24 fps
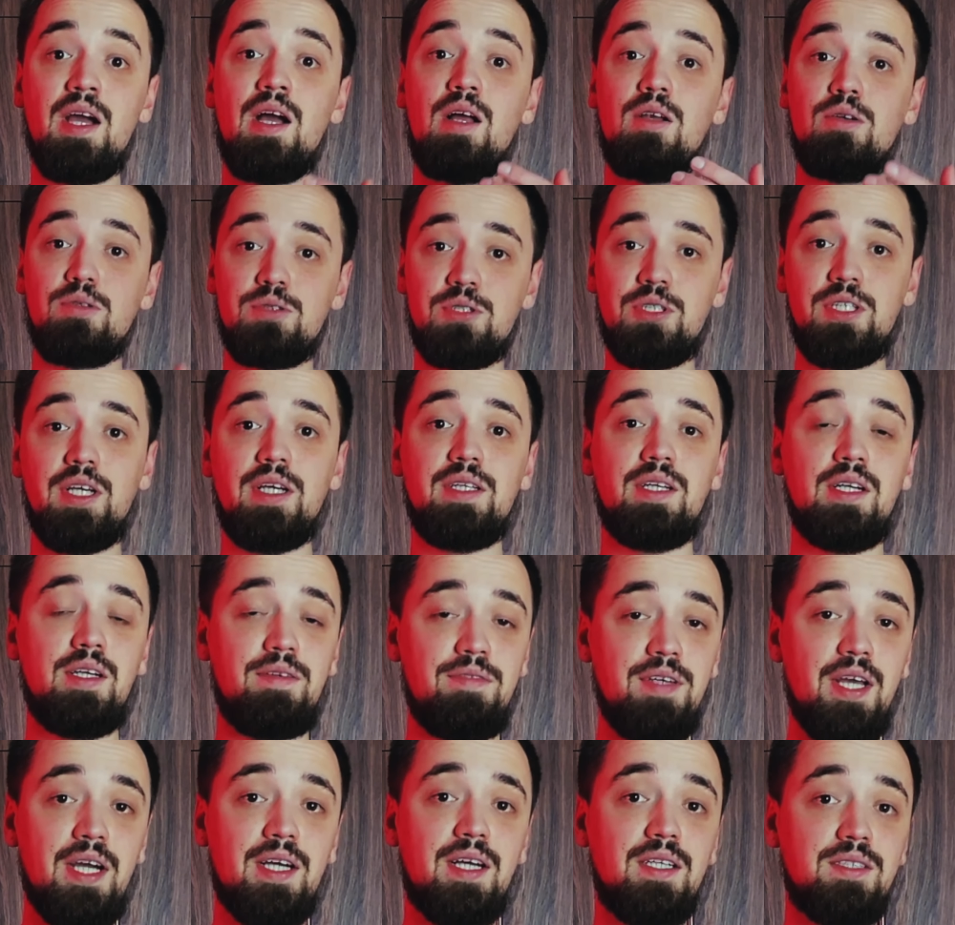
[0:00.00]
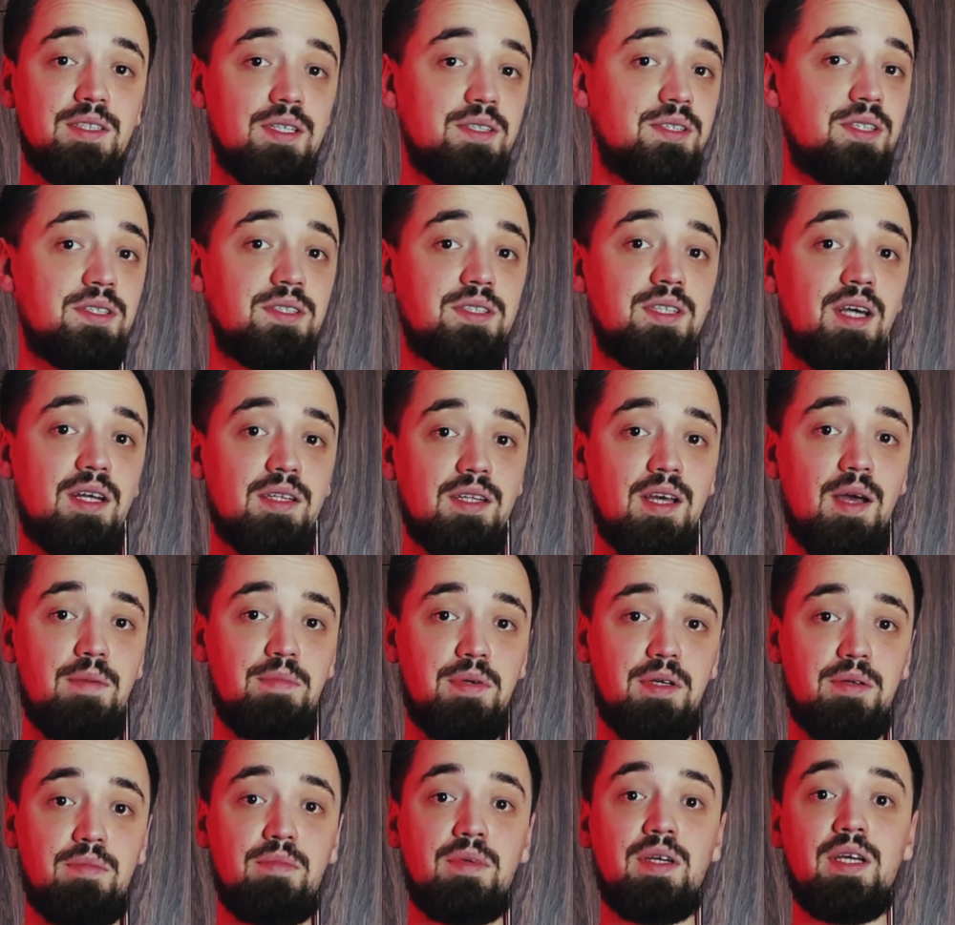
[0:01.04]
Люсьен Оливье оказался
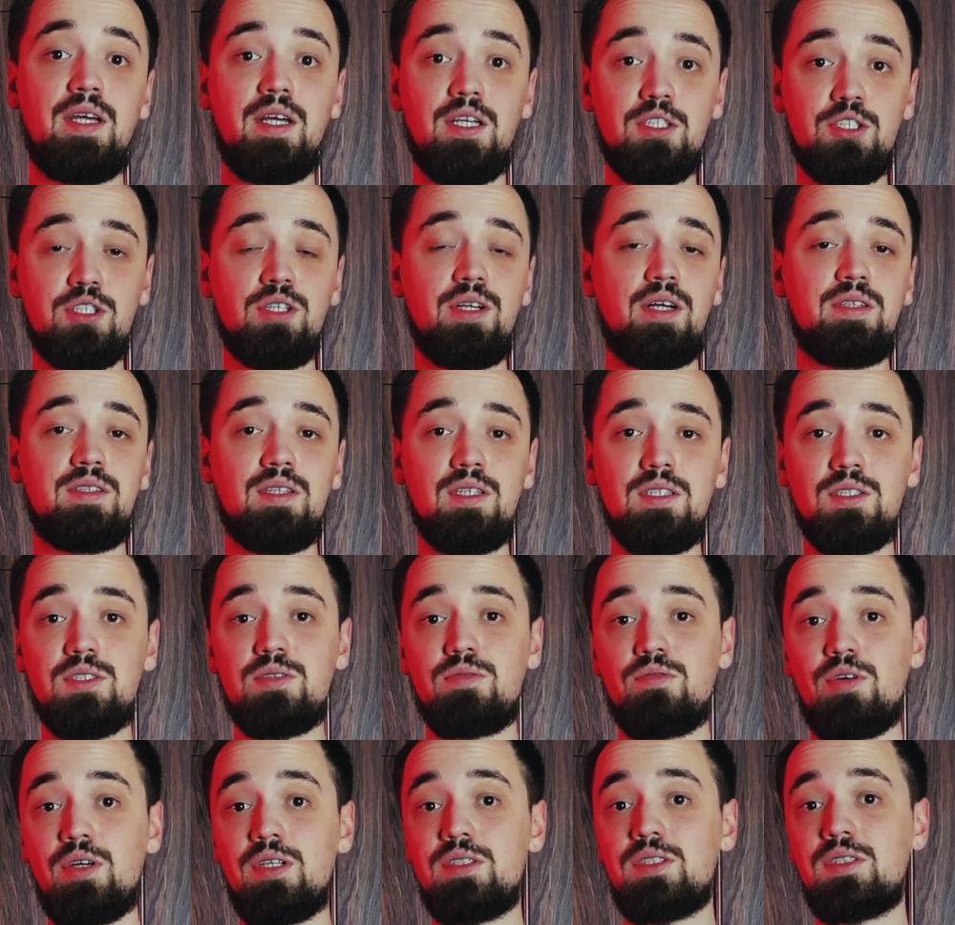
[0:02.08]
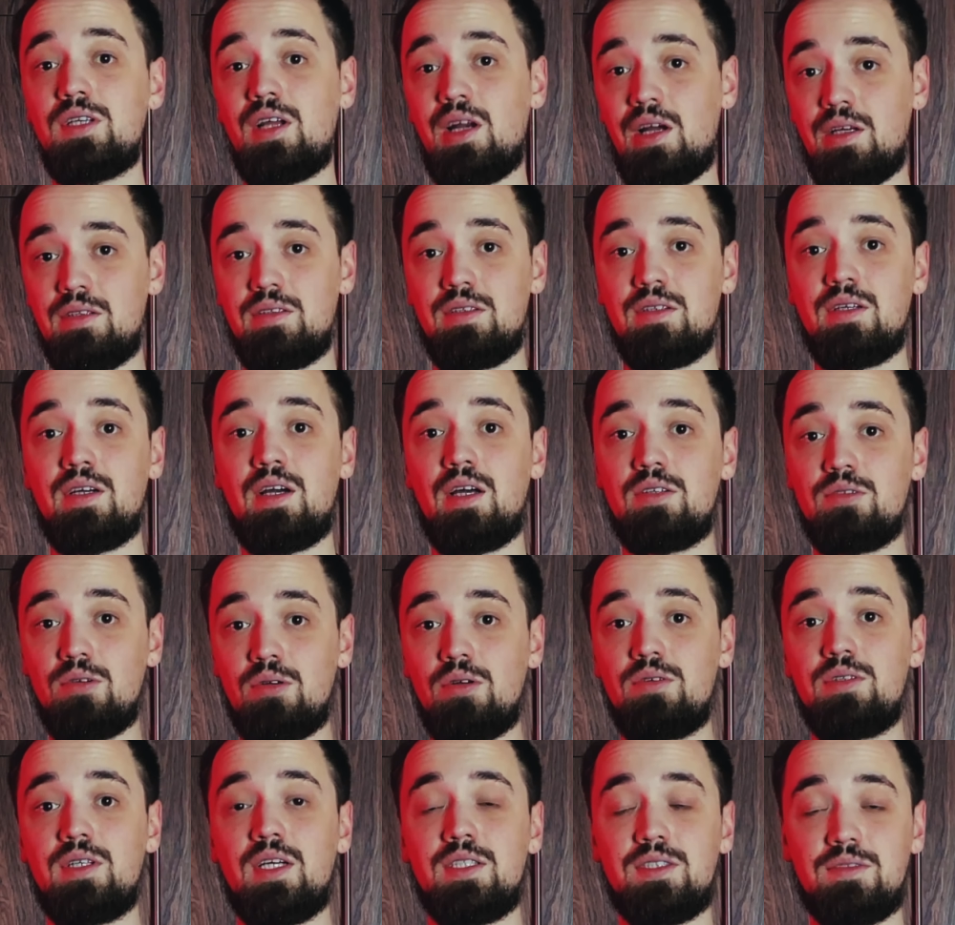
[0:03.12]
стартапером и решил открыть свой ресторан, который
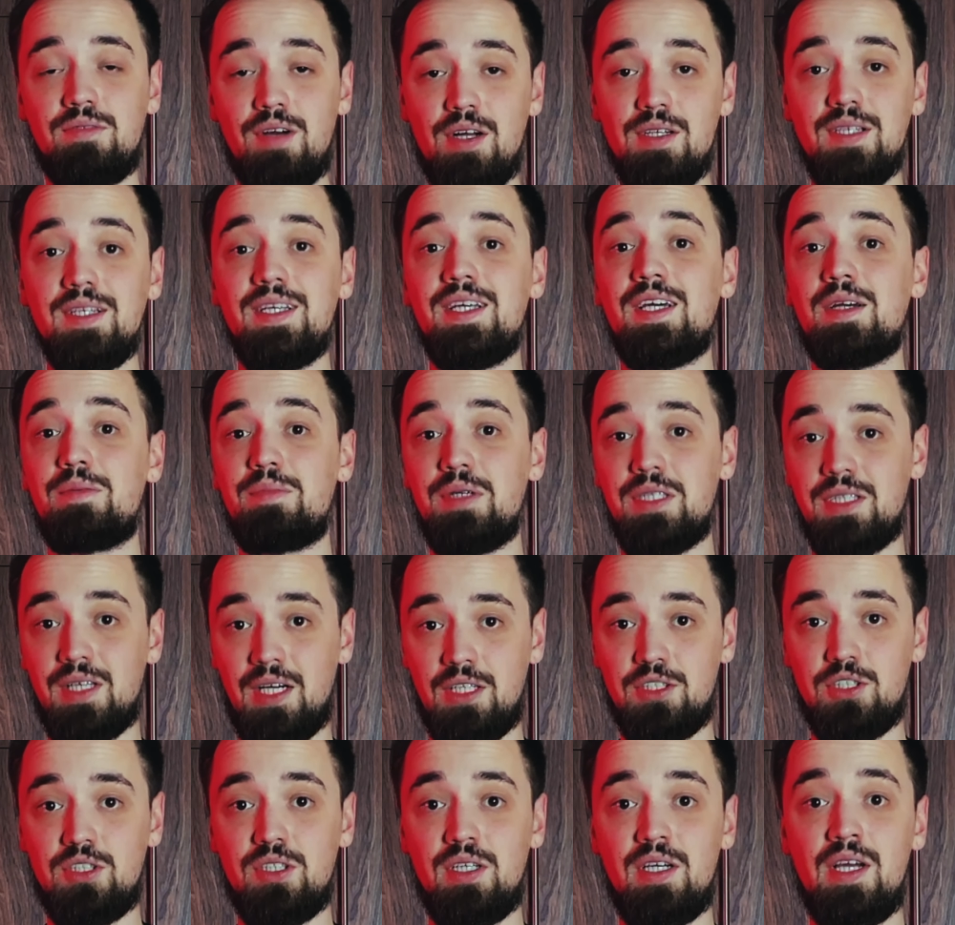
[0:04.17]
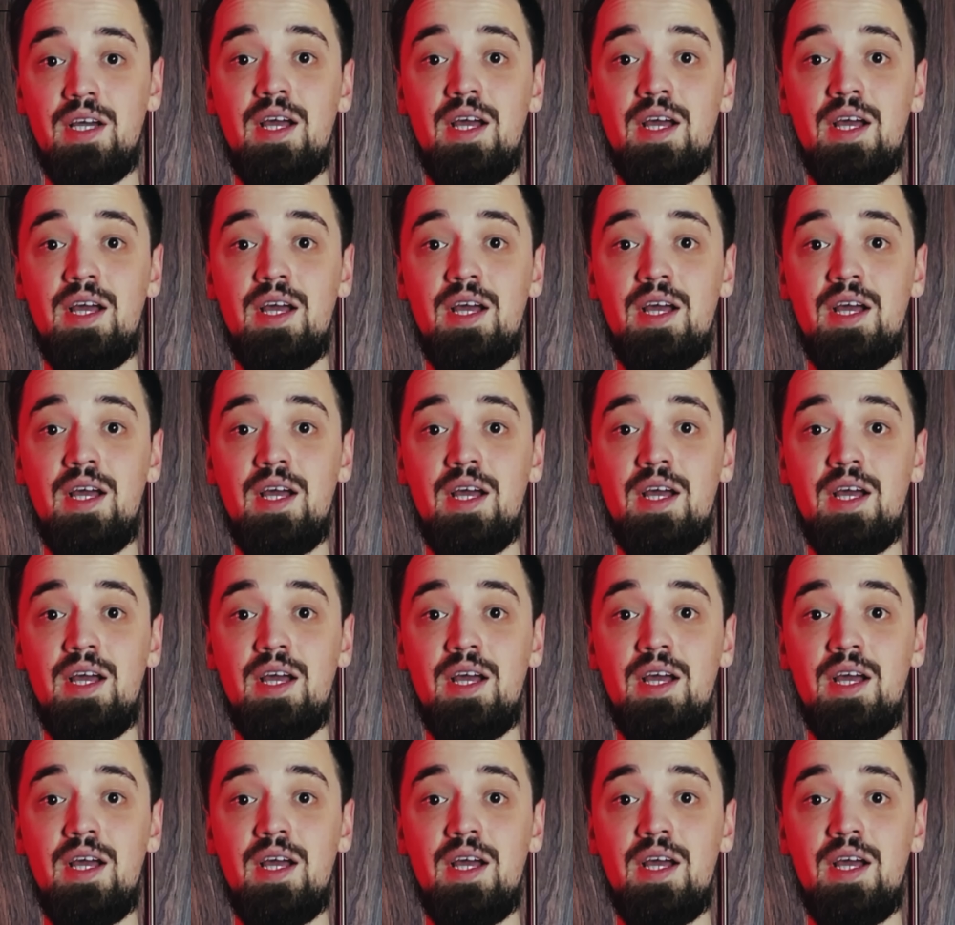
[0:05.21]
он назвал «Эрмитаж».